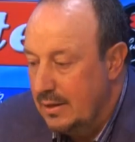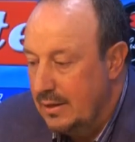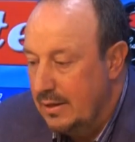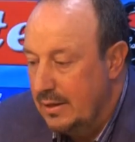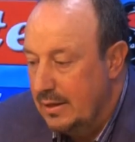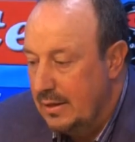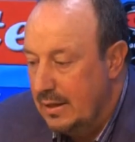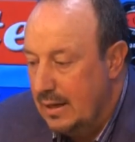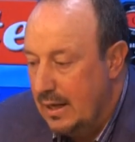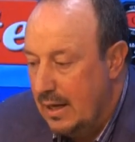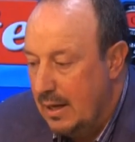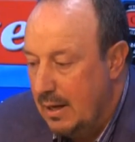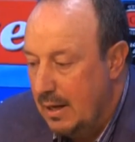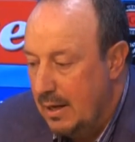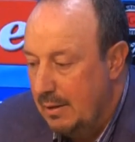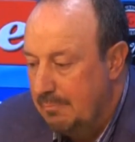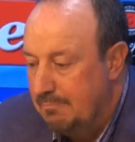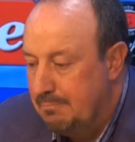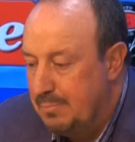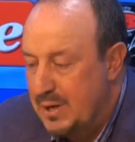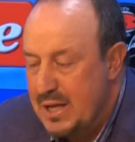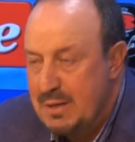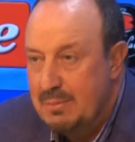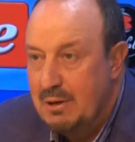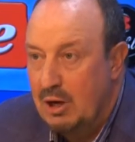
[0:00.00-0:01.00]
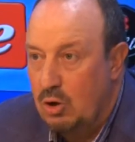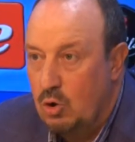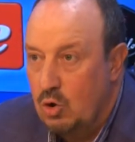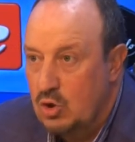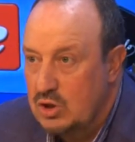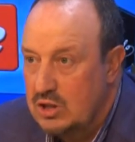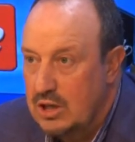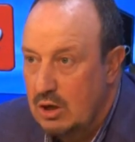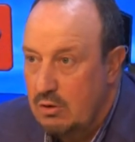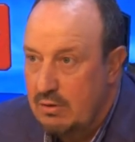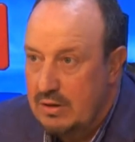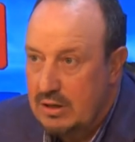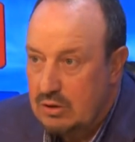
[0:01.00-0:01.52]
E la prima
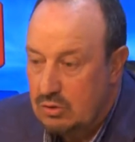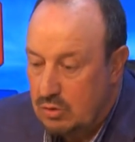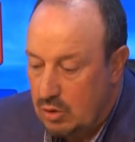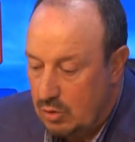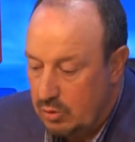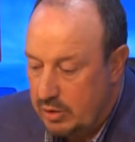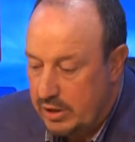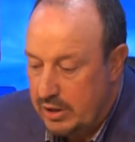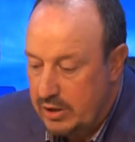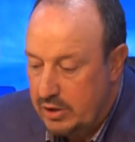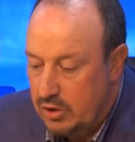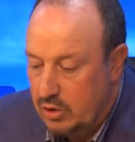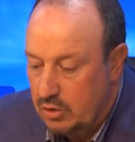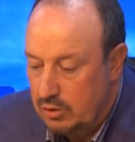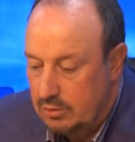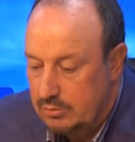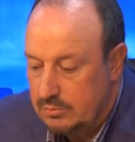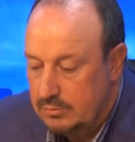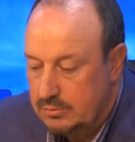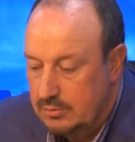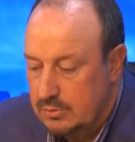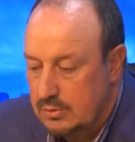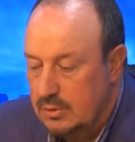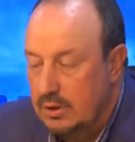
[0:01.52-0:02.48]
cosa, l'ho detto Aurelio,